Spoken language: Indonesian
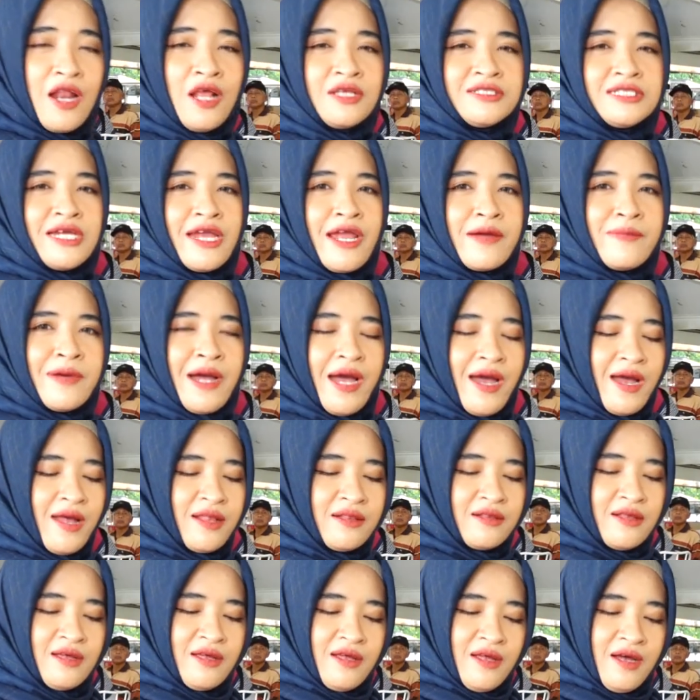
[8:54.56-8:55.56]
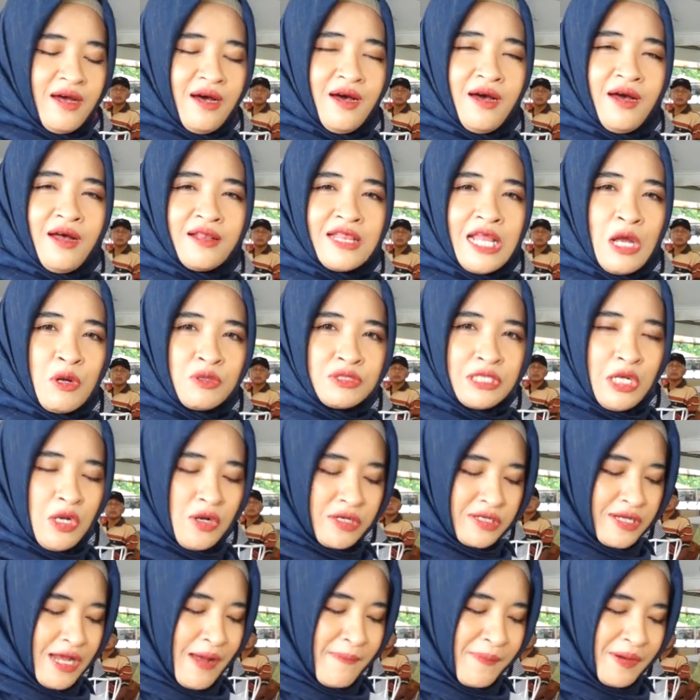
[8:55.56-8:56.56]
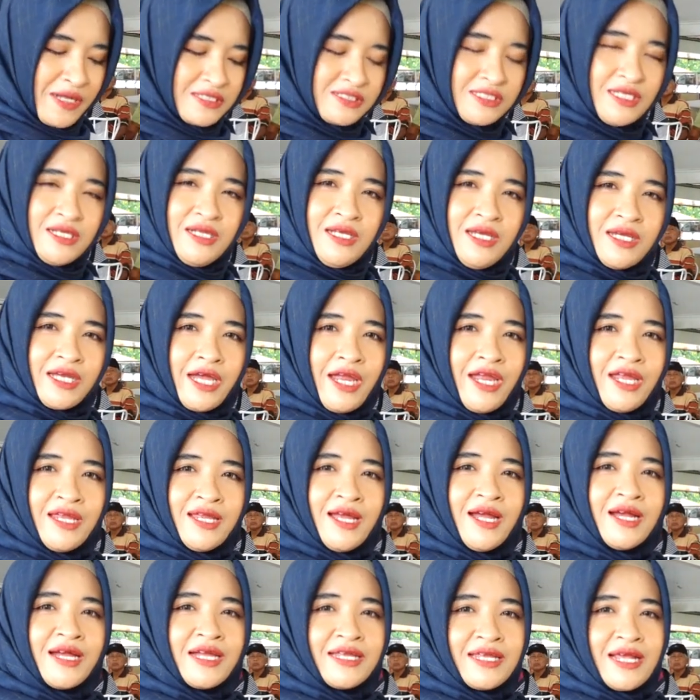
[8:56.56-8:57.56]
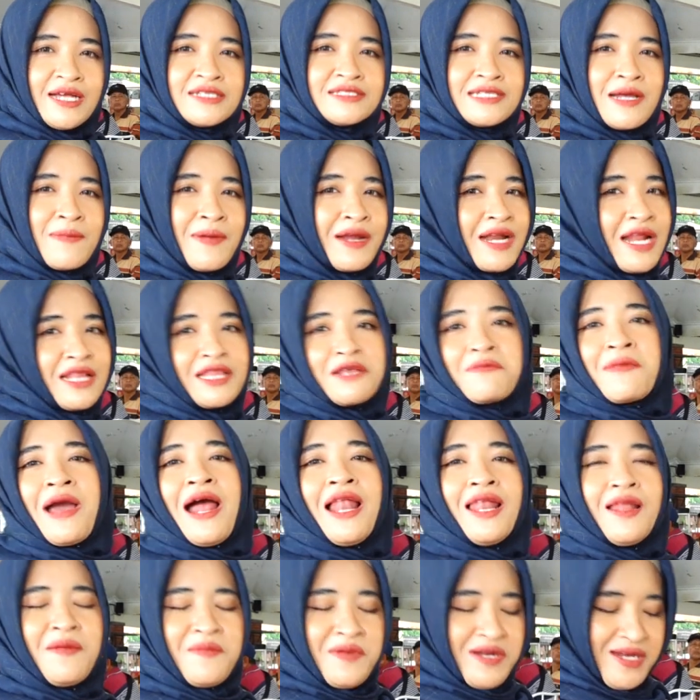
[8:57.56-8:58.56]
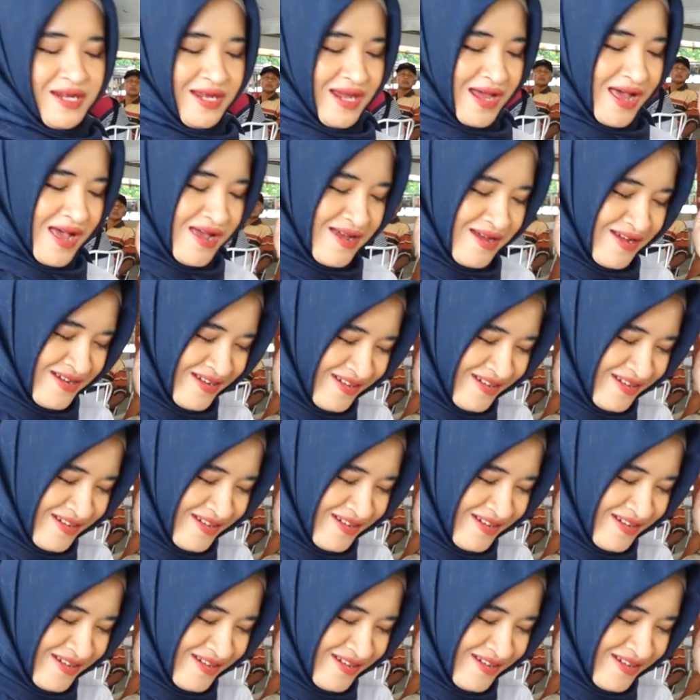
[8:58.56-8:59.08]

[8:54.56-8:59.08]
Kalau saya makan uh, tahu telurnya plus ini kayaknya kenyang sampai nanti malam ini ya.